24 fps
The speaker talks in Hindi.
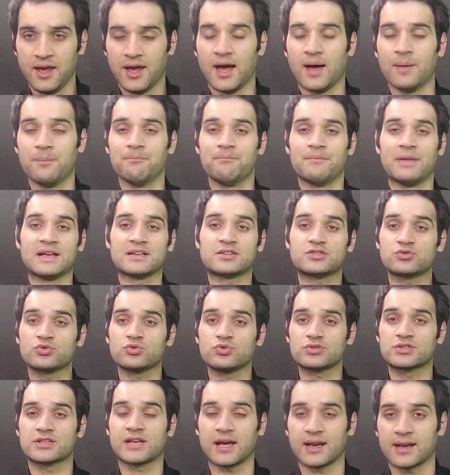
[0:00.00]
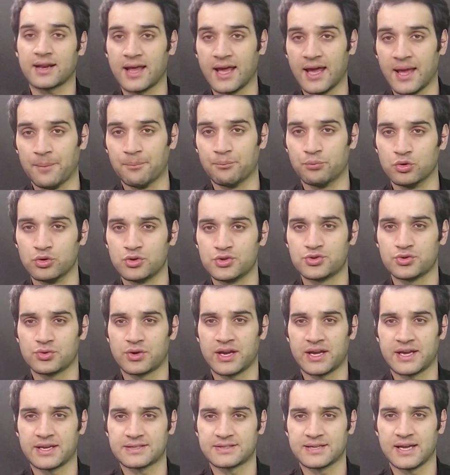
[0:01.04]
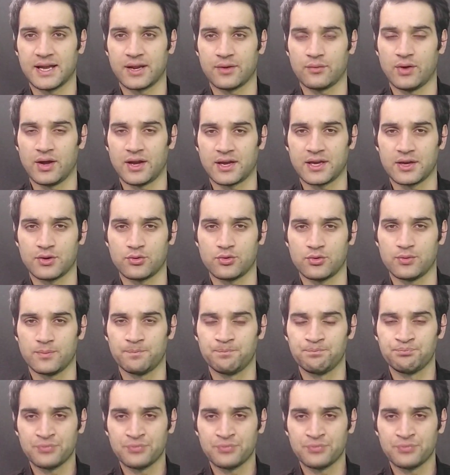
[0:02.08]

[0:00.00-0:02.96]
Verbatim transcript: हम महसूस करना है भूल चुके हैं सारे वाक्य को